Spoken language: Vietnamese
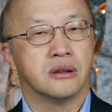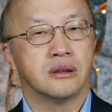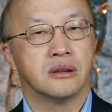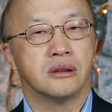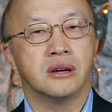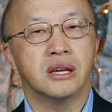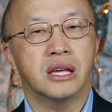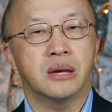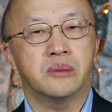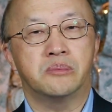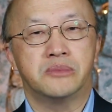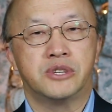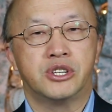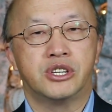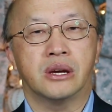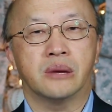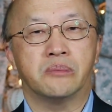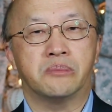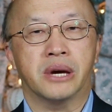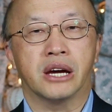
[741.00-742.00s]
nếu yên
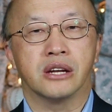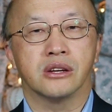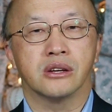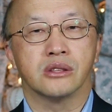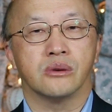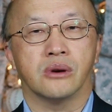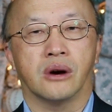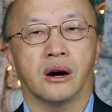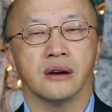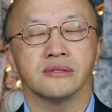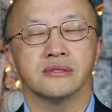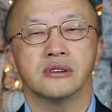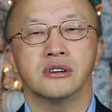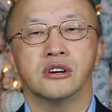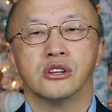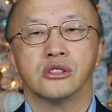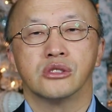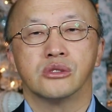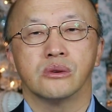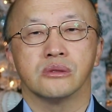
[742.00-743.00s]
chia phì đó tôi hỏi xí
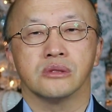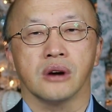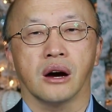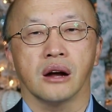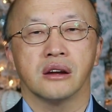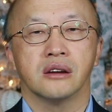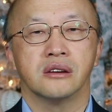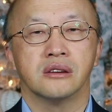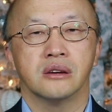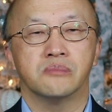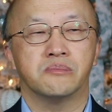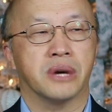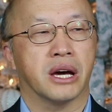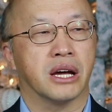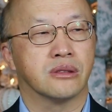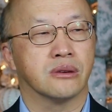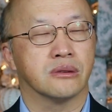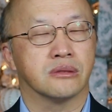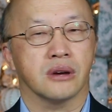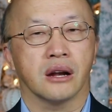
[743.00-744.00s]
tôi tỏ lên nên phê,
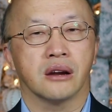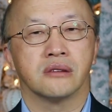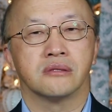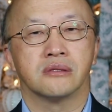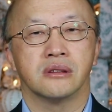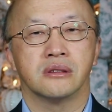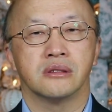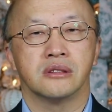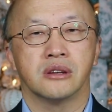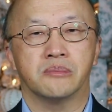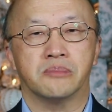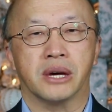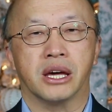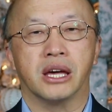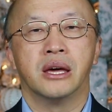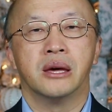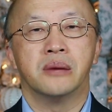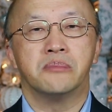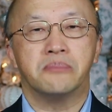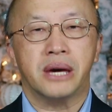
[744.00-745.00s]
tôi tỏ lên nên phê,
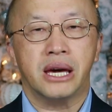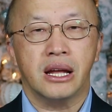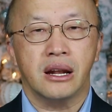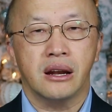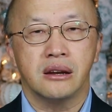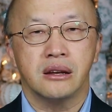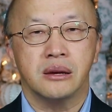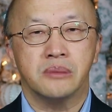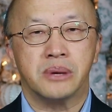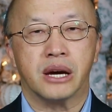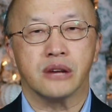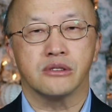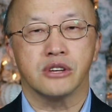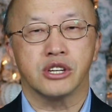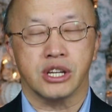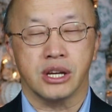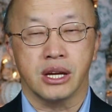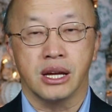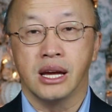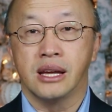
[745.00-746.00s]
bế lên nên phê tôi
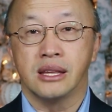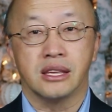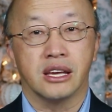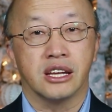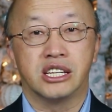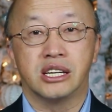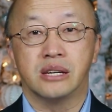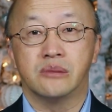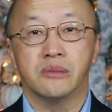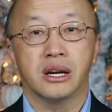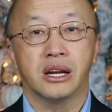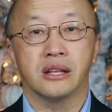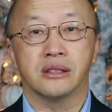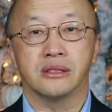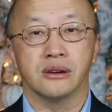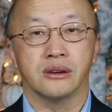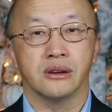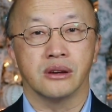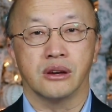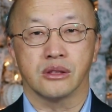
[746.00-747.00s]
xí chỉ chú mình
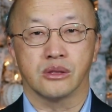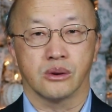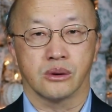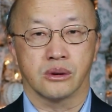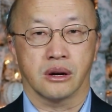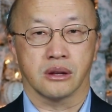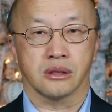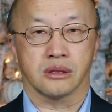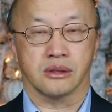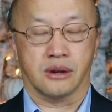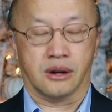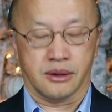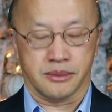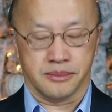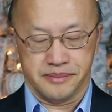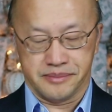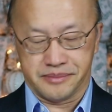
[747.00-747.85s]
từ yên tôi có tòa